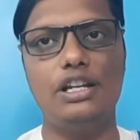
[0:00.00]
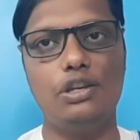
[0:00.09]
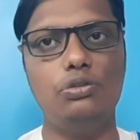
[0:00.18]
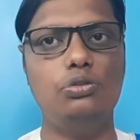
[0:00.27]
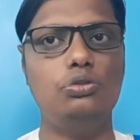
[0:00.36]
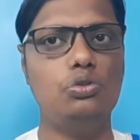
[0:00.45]
আগে
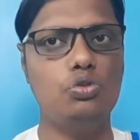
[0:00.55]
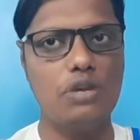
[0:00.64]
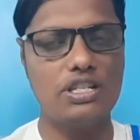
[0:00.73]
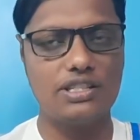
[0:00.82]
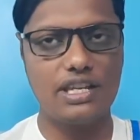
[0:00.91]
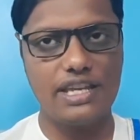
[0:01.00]
অন্তত দু
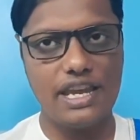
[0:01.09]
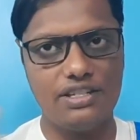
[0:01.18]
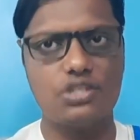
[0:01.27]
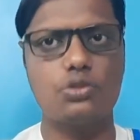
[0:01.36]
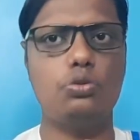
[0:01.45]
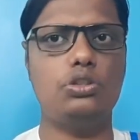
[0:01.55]
মাস তাকে
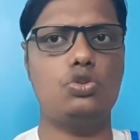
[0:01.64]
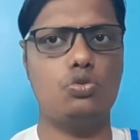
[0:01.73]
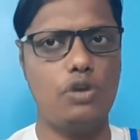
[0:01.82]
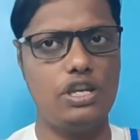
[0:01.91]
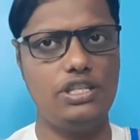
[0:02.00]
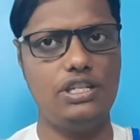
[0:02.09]
অ্যাডজাস্ট করতে
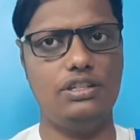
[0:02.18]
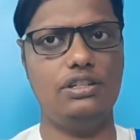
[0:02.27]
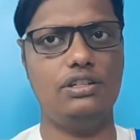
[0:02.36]
সময় দিন